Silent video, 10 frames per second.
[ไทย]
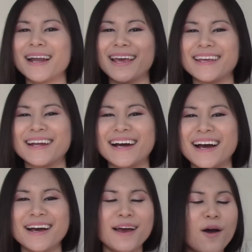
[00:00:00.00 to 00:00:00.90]
อะไรเงี้ยนะคะ
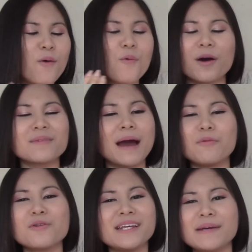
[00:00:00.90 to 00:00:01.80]
โอ้คำถามพว
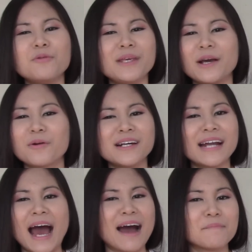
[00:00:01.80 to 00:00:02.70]
กนี้ผู้หญิงคนอื่น
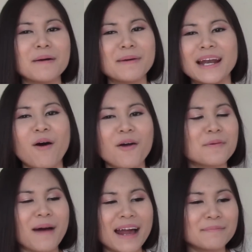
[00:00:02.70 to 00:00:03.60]
ถามมาเป็นร้อยเป็น
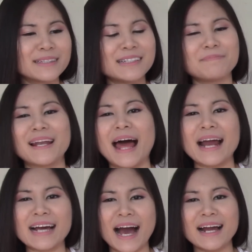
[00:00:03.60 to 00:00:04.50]
พันเป็นสิบเป็นล้าน
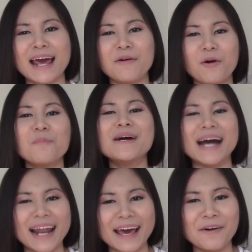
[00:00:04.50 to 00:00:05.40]
ครั้งแล้วเขาเบื่อ
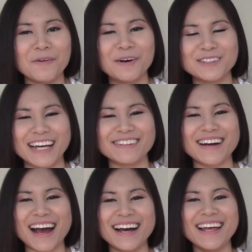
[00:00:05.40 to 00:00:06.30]
แล้วเข้าใจไหม
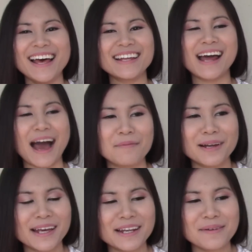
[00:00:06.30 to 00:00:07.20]
คะถามอะไร
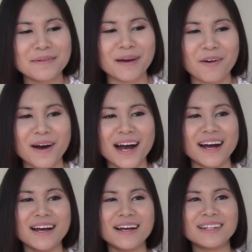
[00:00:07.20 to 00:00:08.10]
ที่มันแบบว่า
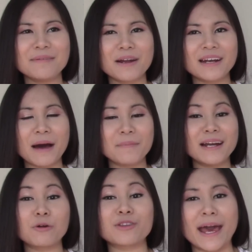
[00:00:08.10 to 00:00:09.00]
ที่มันทำให้
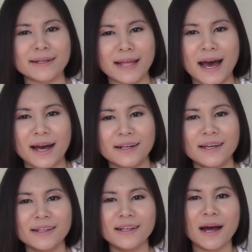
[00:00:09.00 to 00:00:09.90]
เราแตกต่าง
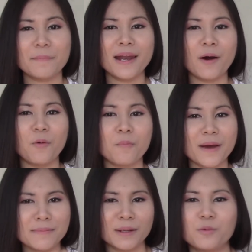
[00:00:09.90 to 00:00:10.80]
ที่ทำให้เรา
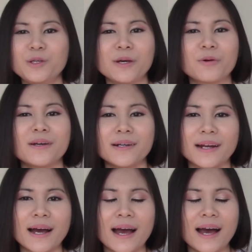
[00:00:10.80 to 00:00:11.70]
ไม่เหมือนผู้หญิงคนอื่น
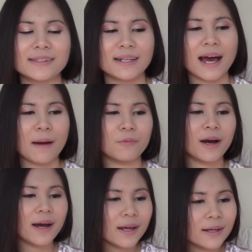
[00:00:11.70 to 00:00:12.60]
นะคะอาจจะถาม
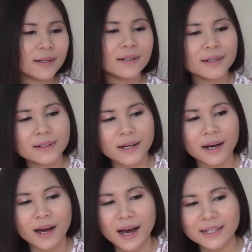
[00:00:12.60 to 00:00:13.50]
ว่าเออ
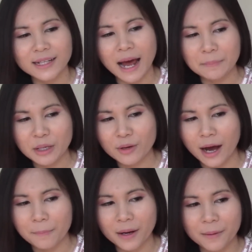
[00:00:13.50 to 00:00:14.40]
อาจจะถามเกี่ยว
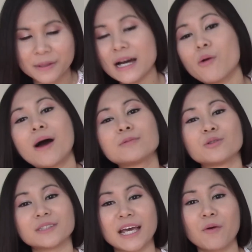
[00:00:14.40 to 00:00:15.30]
กับเรื่องความส
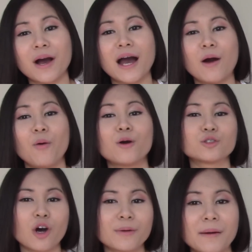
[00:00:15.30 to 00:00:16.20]
นใจของเขาเขา
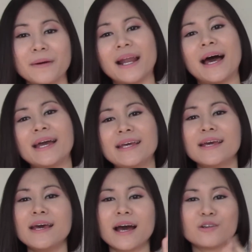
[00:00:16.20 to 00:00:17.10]
ชอบทำอะไร
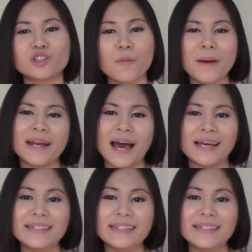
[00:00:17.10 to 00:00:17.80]
เขาชอบไปไหน